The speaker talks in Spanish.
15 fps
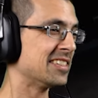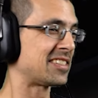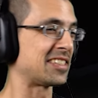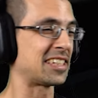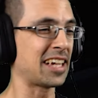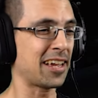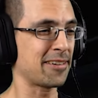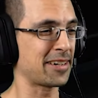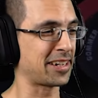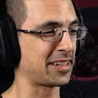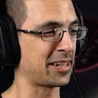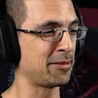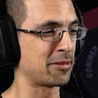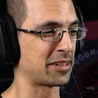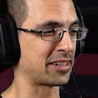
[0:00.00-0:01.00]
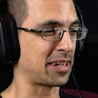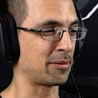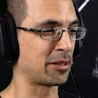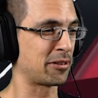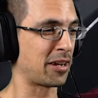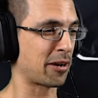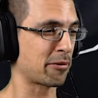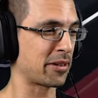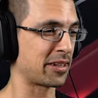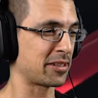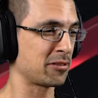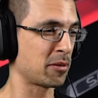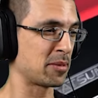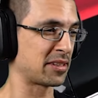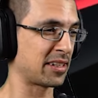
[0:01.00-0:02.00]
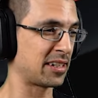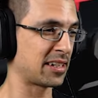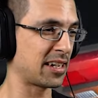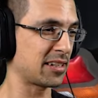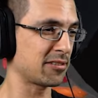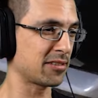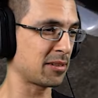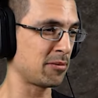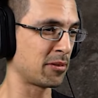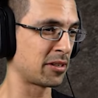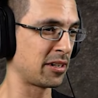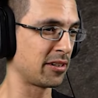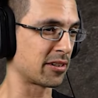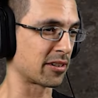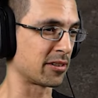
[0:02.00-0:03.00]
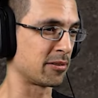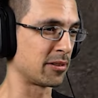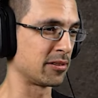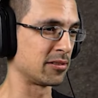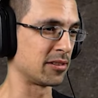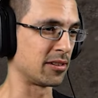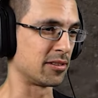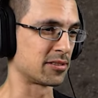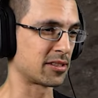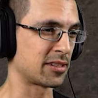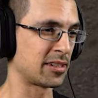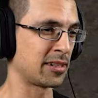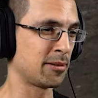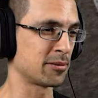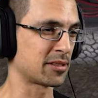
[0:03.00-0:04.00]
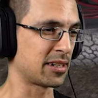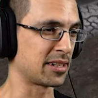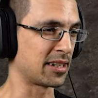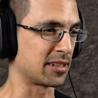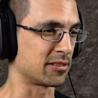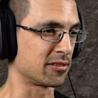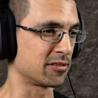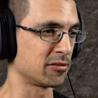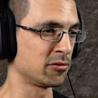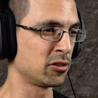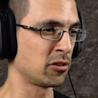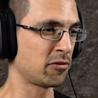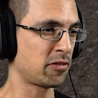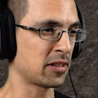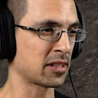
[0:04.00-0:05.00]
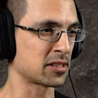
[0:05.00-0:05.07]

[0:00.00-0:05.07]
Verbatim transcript: si cada vez que tenemos que cambiar la rueda Tengo que meter el gato, estamos en el horno, boludo sí, Vamos al gato Lo único que falta